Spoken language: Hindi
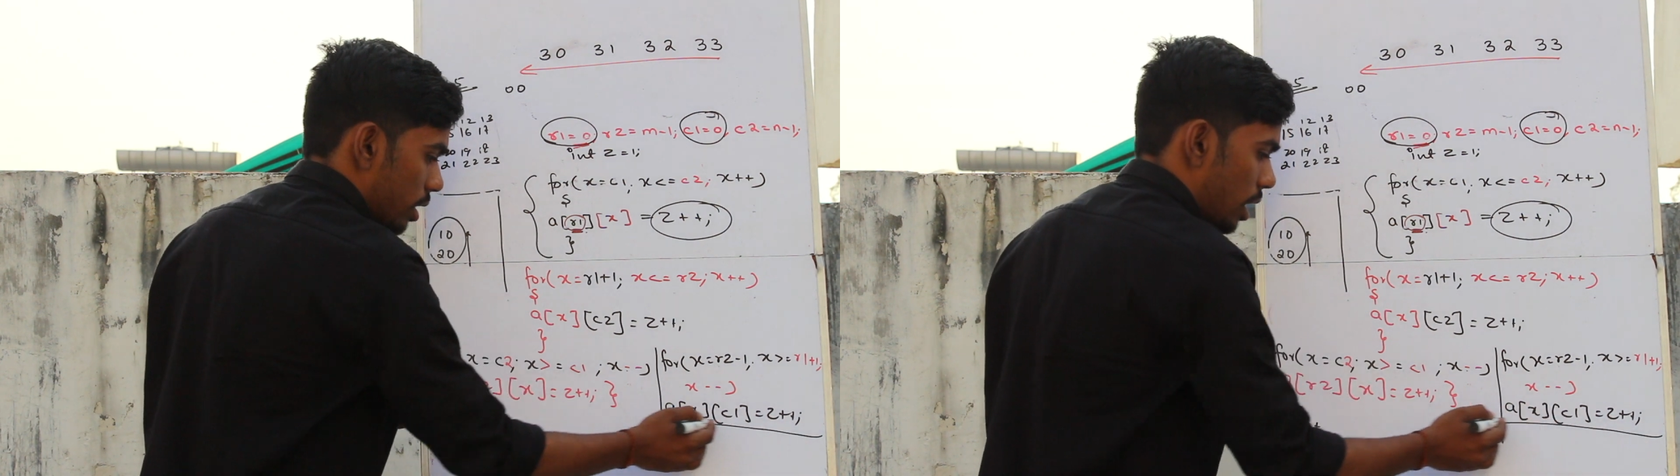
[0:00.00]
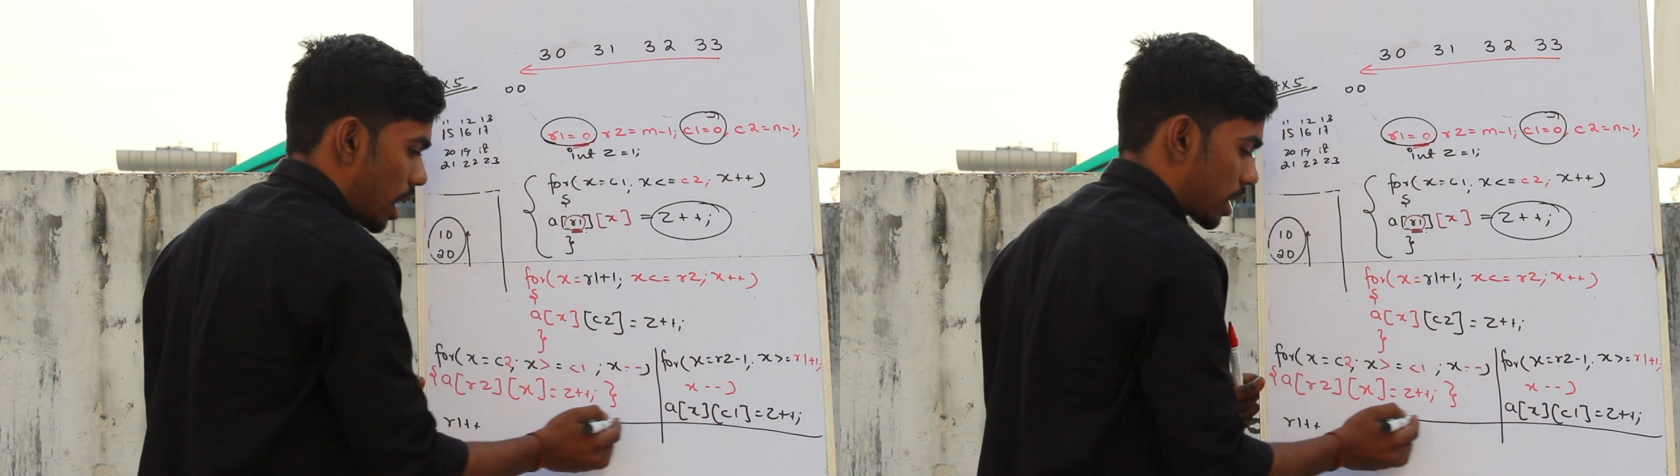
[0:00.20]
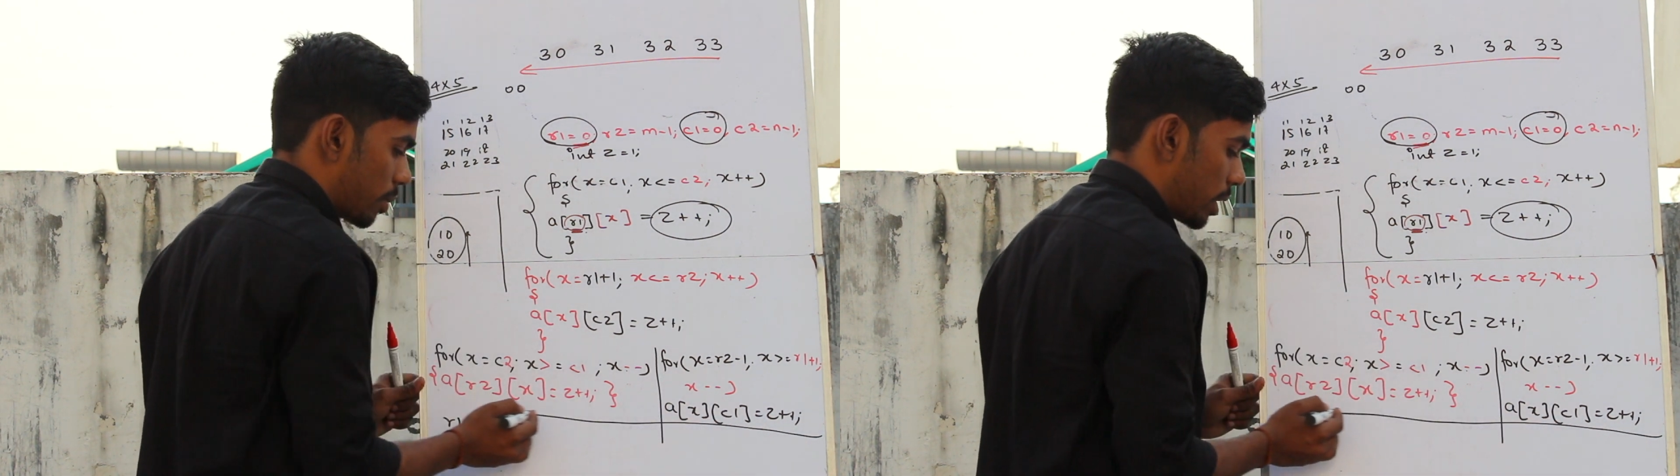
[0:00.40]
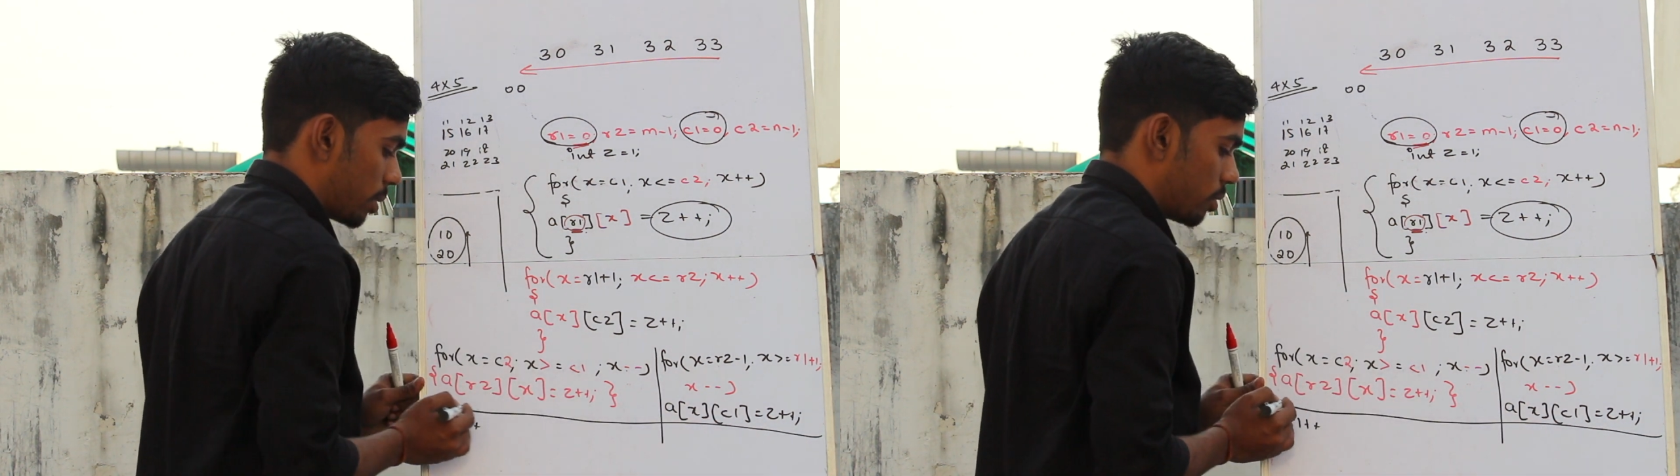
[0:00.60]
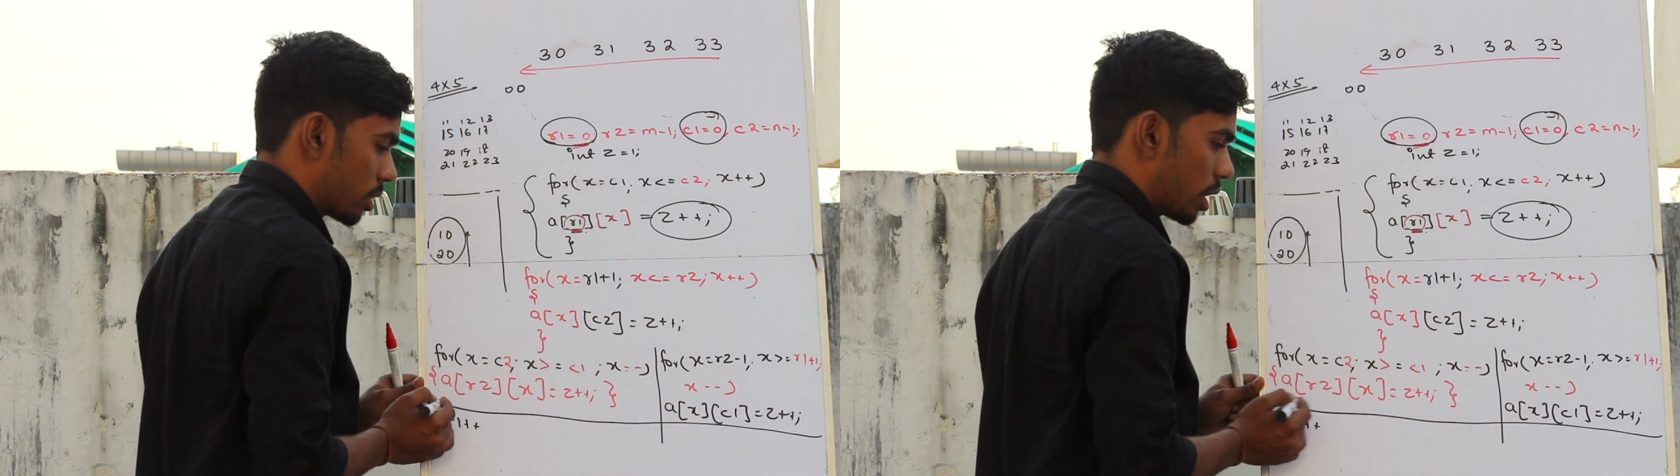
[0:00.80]
यहाँ के
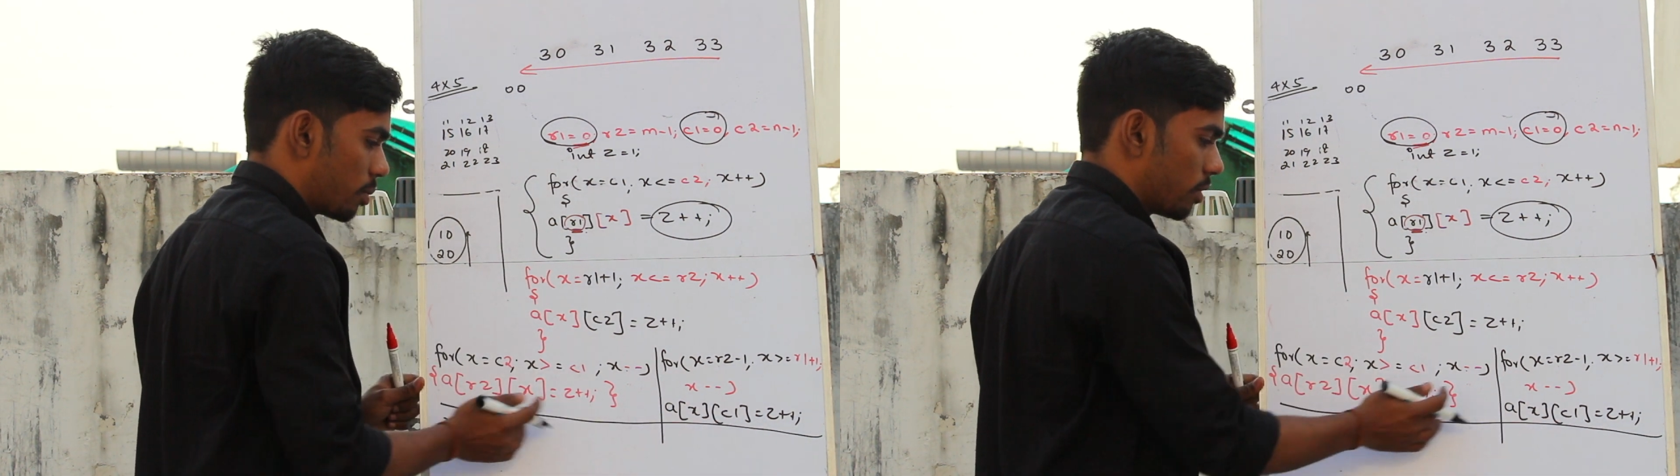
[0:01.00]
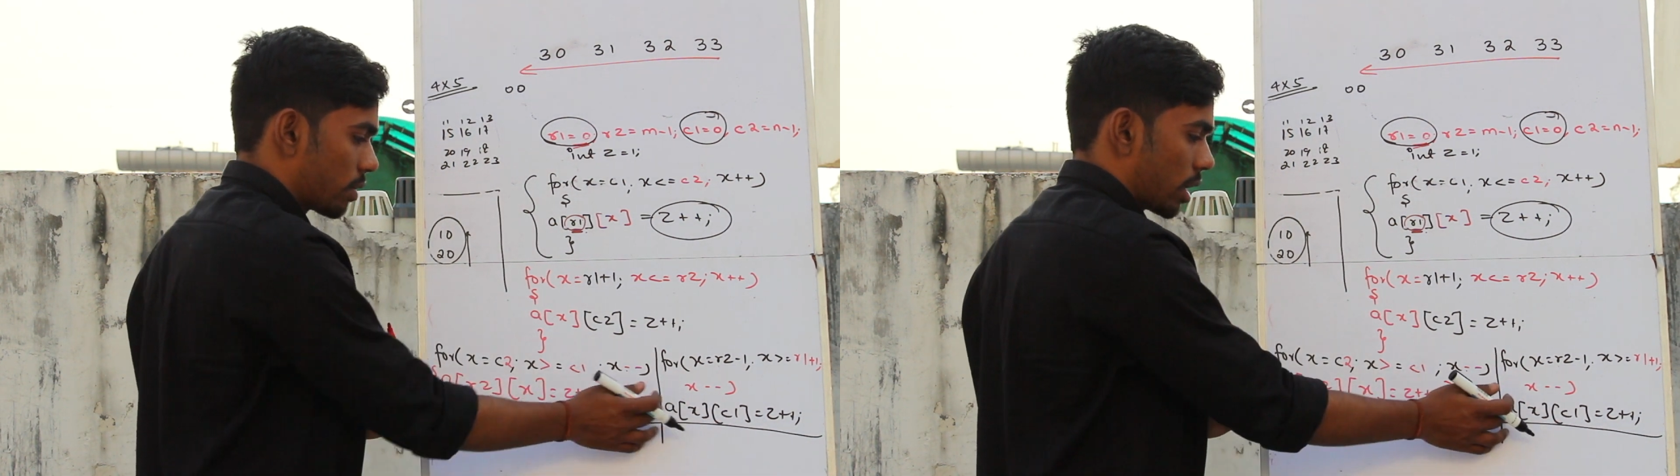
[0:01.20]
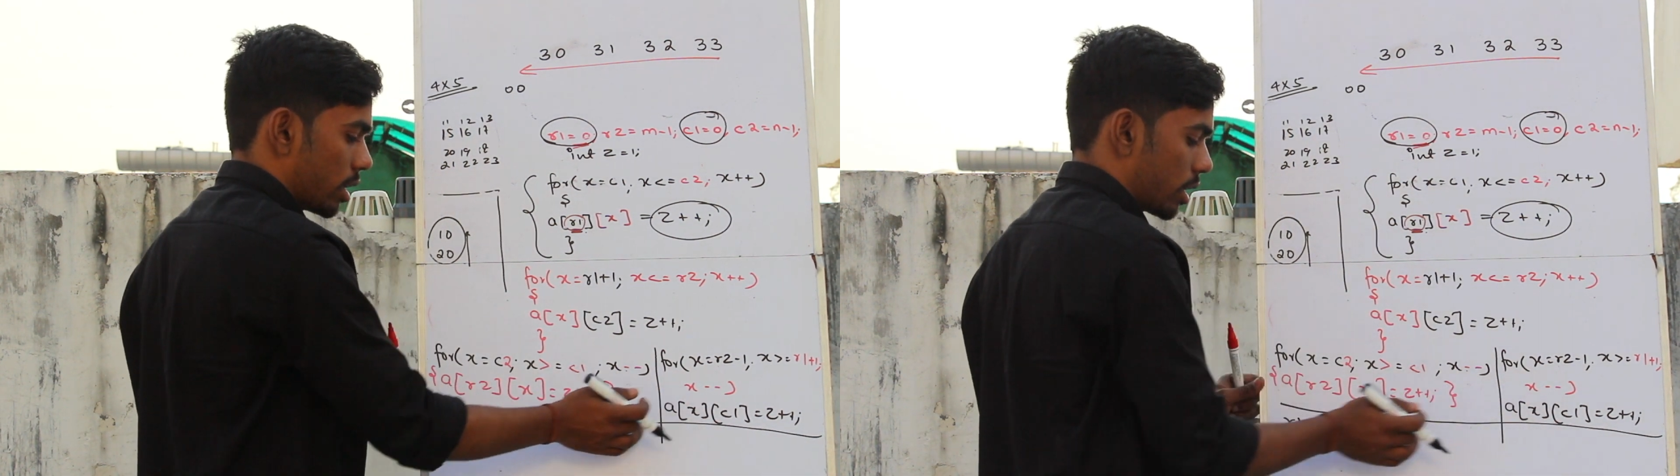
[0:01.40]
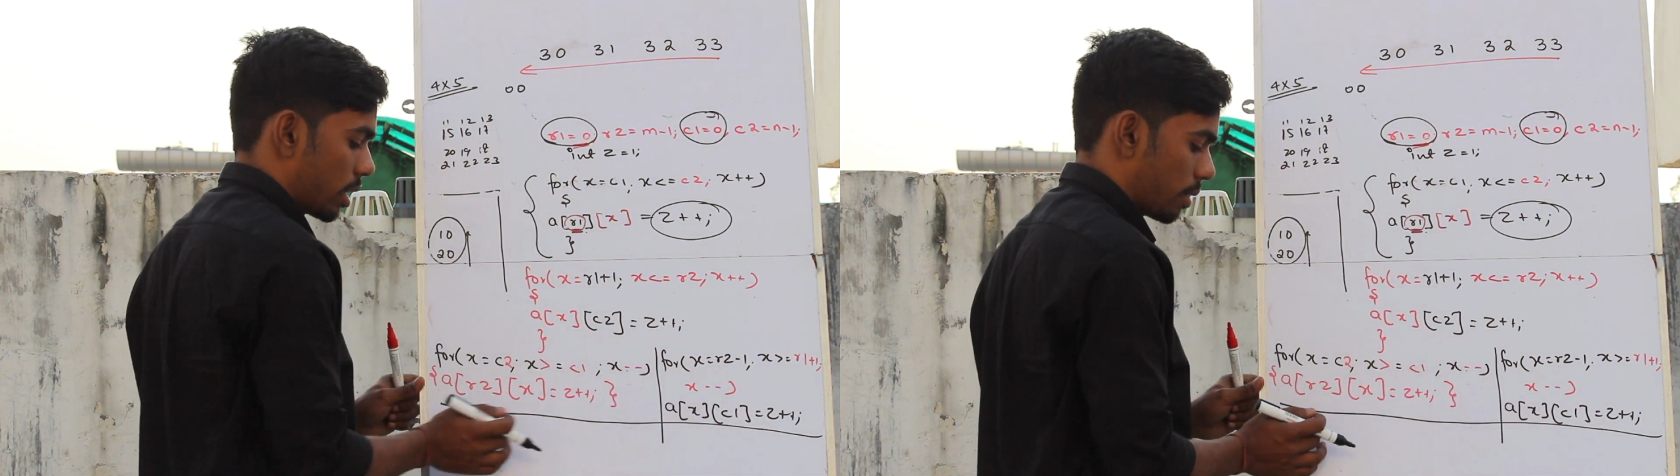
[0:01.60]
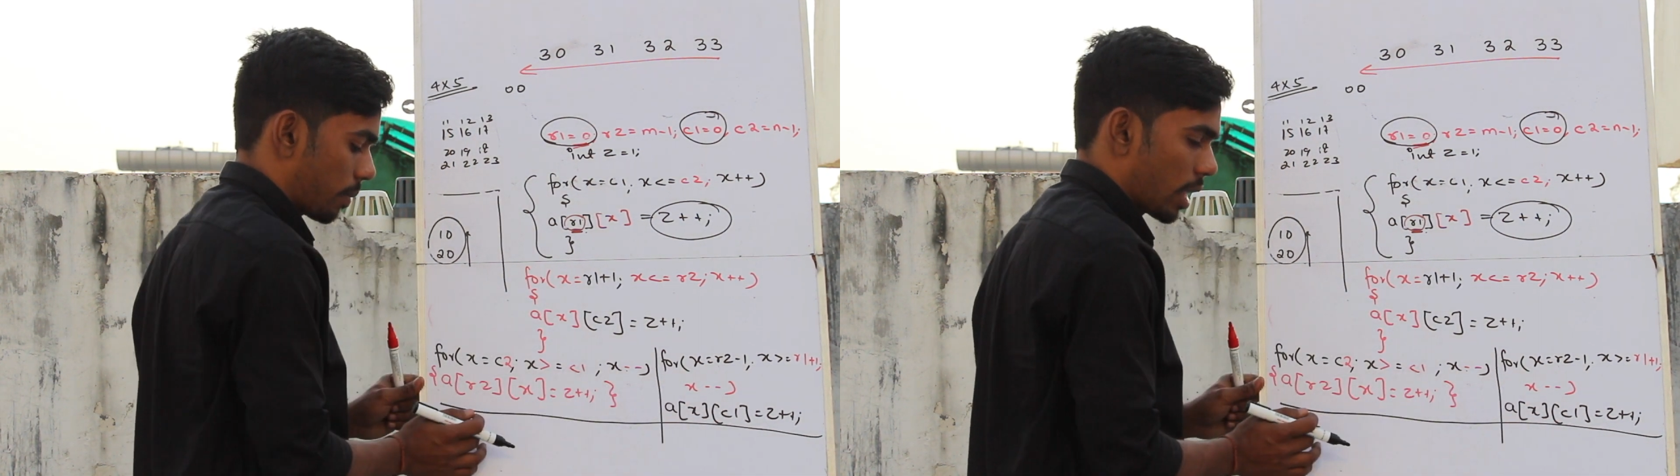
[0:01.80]
बाद हम लोग इधर मूव कर रहे हैं
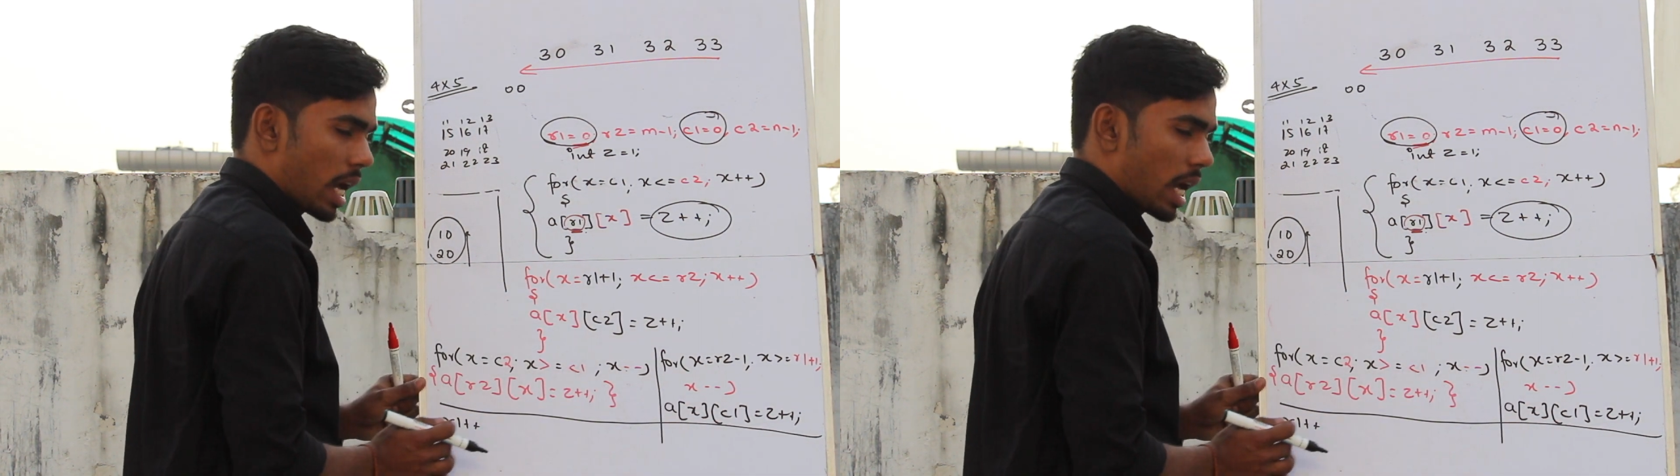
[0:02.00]
ठीक है